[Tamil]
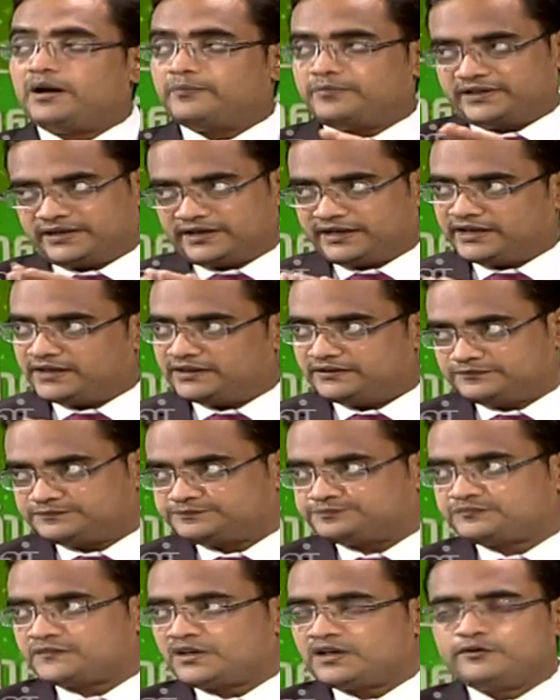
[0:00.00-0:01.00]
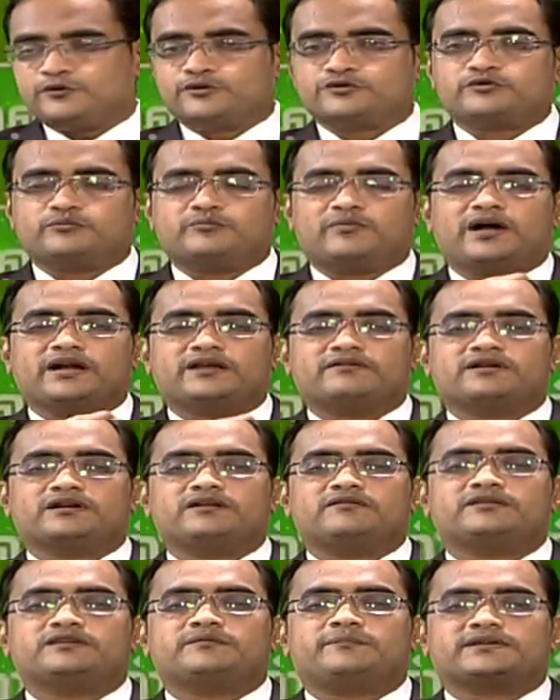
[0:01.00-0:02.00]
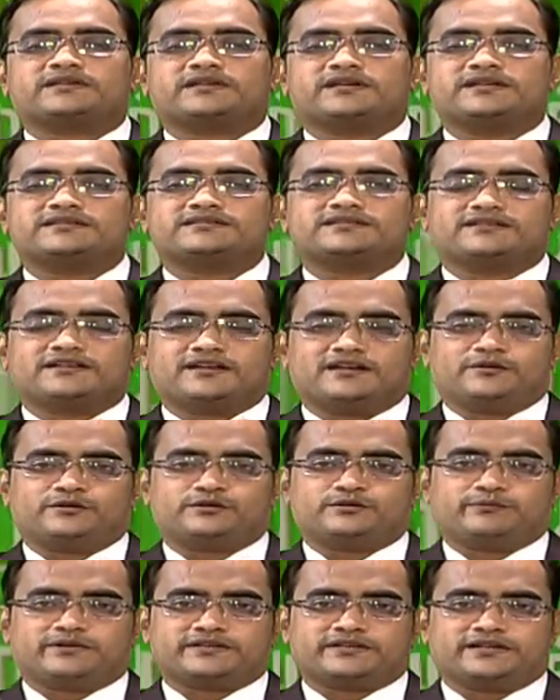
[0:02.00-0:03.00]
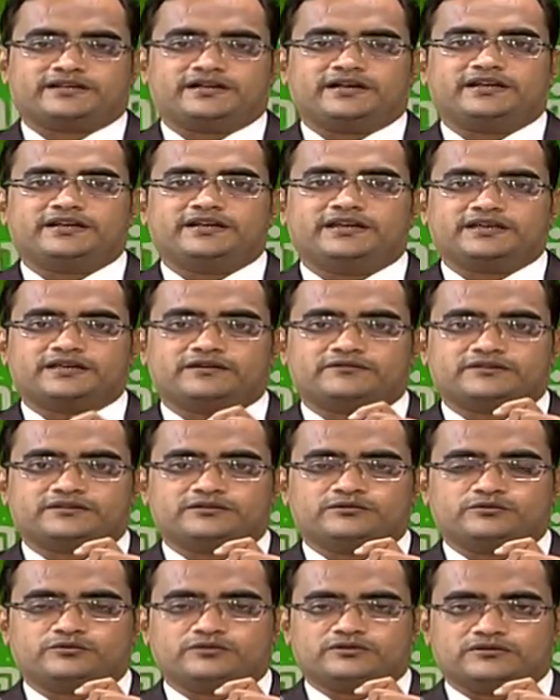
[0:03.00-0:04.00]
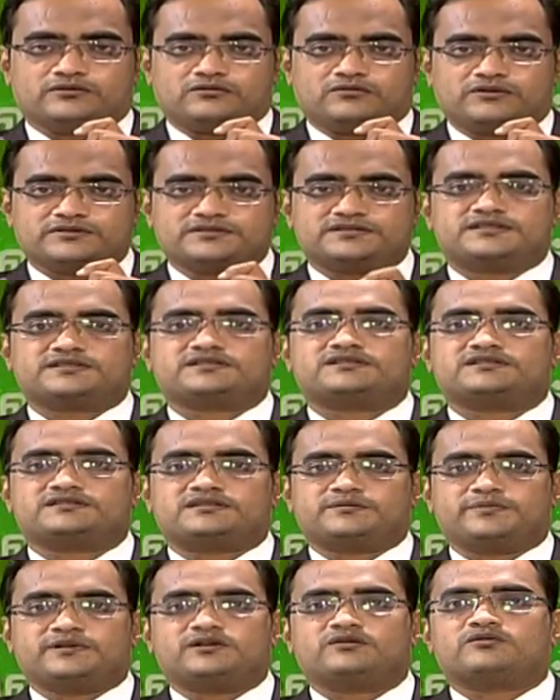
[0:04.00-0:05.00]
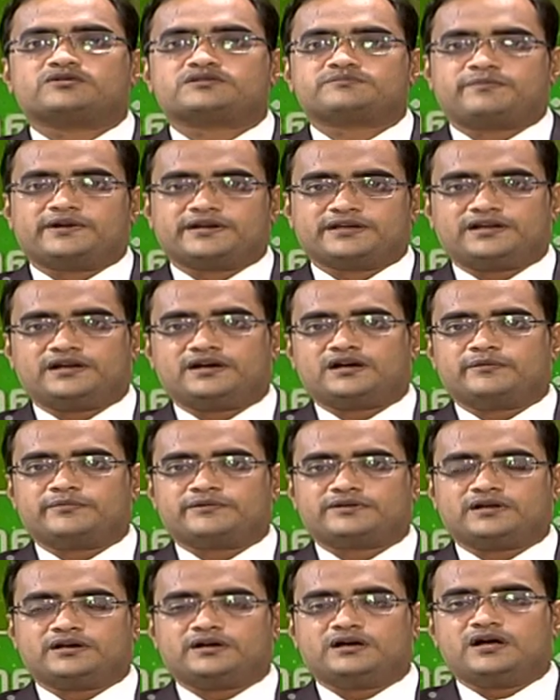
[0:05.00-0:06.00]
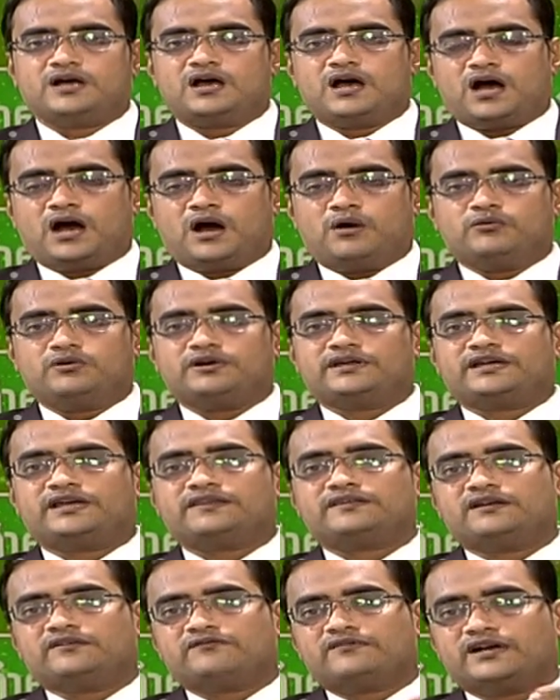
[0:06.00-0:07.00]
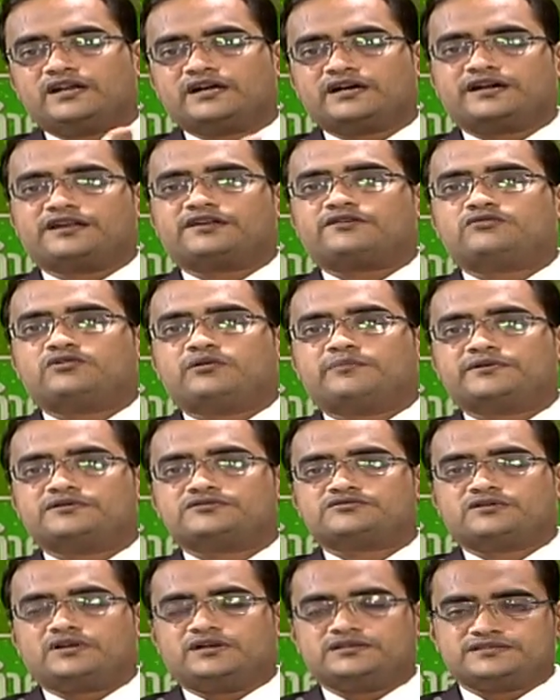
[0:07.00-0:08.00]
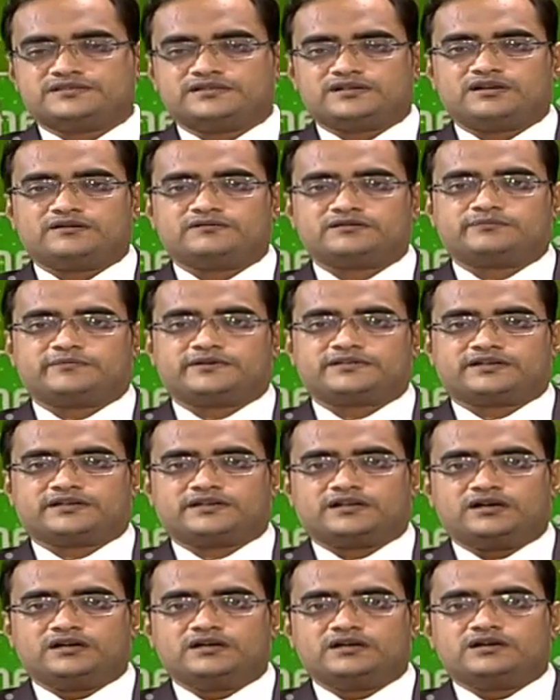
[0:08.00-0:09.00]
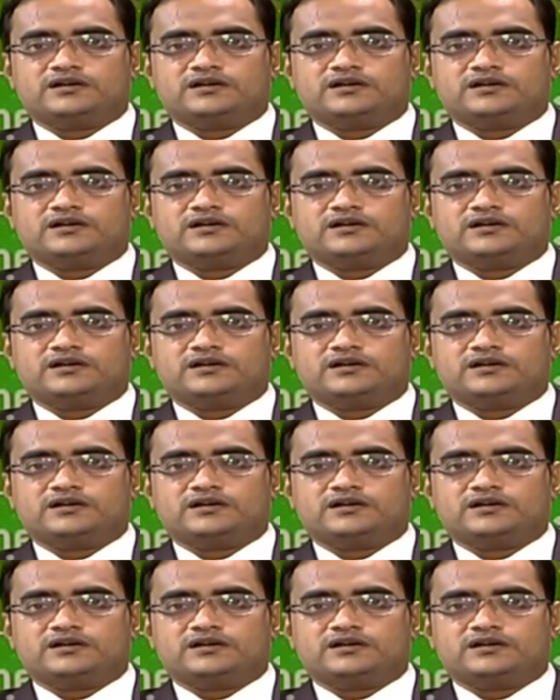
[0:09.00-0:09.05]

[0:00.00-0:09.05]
அப்படி கிடையாது ஸோ மாணவர்கள் வந்து பார்த்திங்கன்னா ஜென்ரலாக வந்து பார்த்திங்கன்னா இன்றைக்கி வந்து ஒரு லாஜிஸ்டிக்ஸ் அண்ட் ஷிப்பிங் கோர்ஸ் படிக்கிறாங்க அப்படின்னா அவங்களுக்கு எதில் வேலை கிடைக்கும் அப்படின்னு சொன்னால் ஜென்ரலாக வந்து பார்த்திங்கன்னா